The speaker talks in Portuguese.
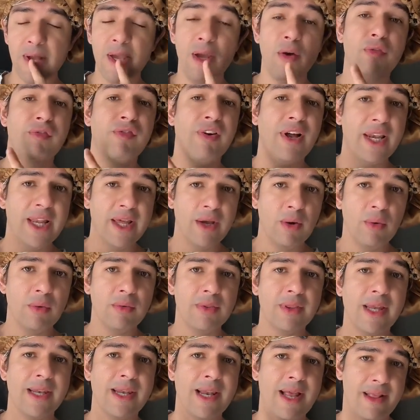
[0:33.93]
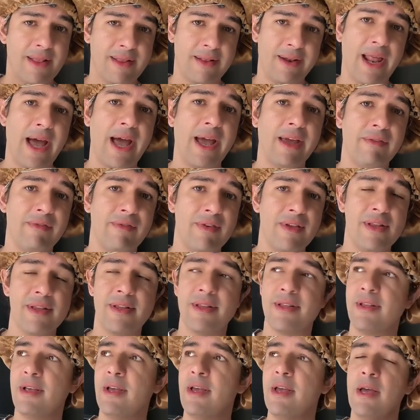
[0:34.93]
Eu falei ontem nas
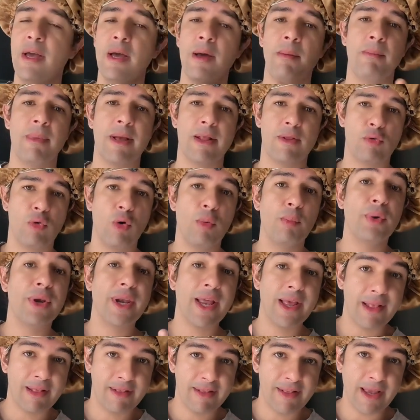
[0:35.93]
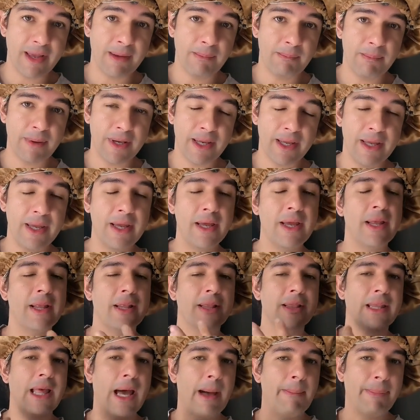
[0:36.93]
lives, mas como nem sempre
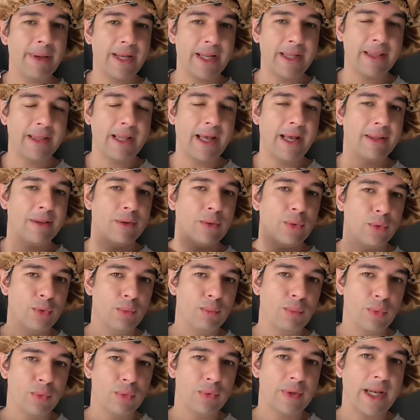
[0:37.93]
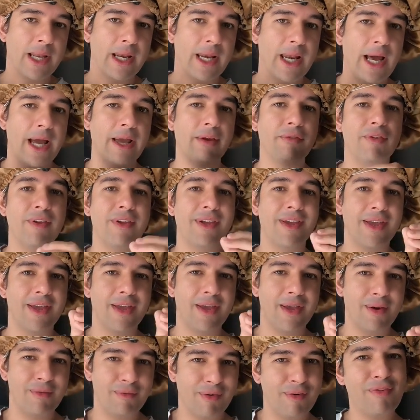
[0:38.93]
dá para estar tá todo mundo na live,
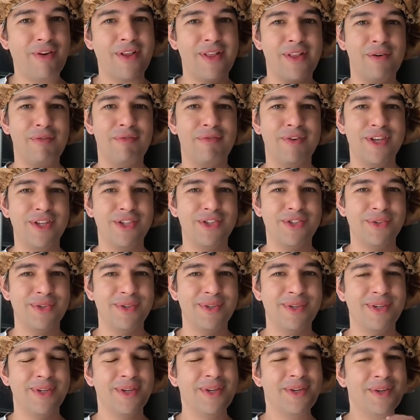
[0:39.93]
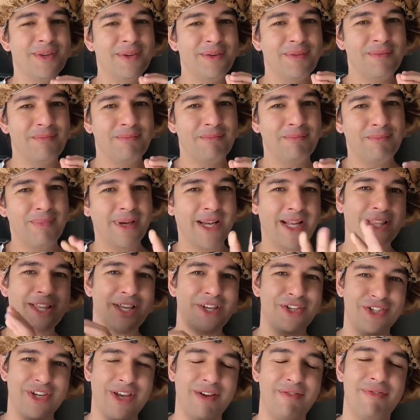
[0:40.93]
eu vou fazer o vídeo para
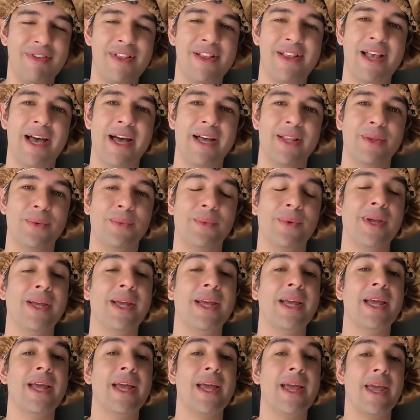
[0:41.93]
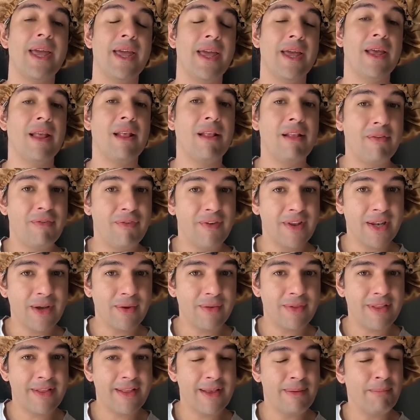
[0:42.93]
deixar avisado. Esse
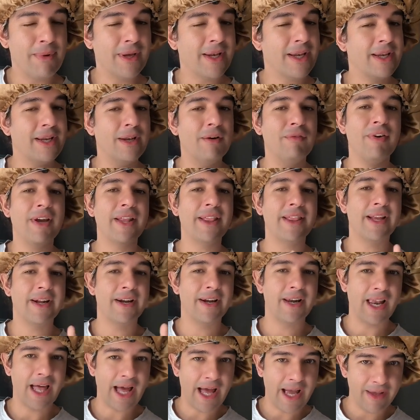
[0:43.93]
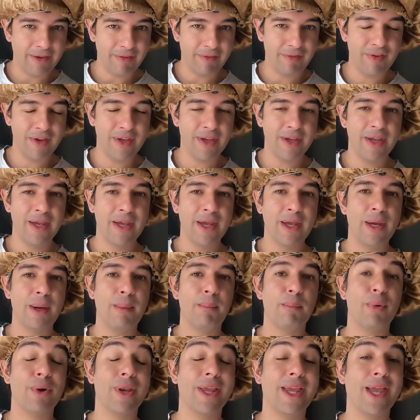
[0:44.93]
final de semana não vai ter live,
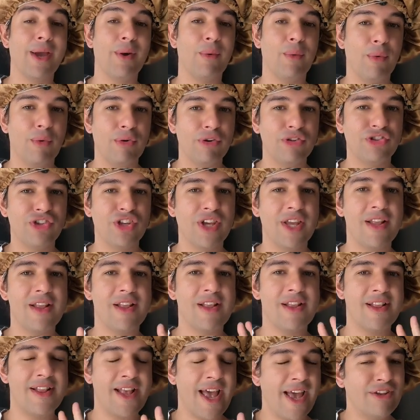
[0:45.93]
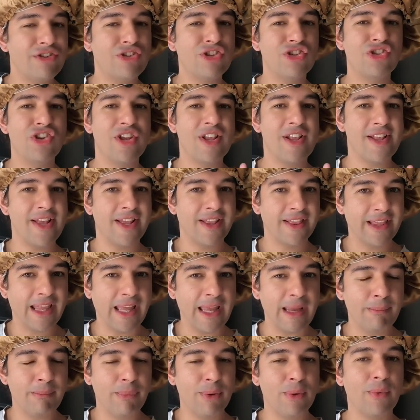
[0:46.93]
porque hoje, 7 de
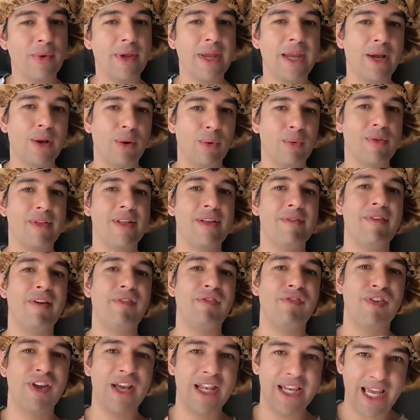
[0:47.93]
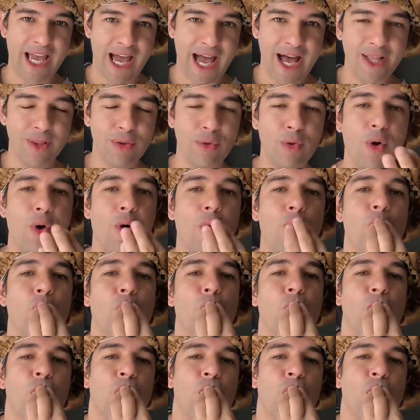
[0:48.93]
setembro, inclusive é feriado, ó.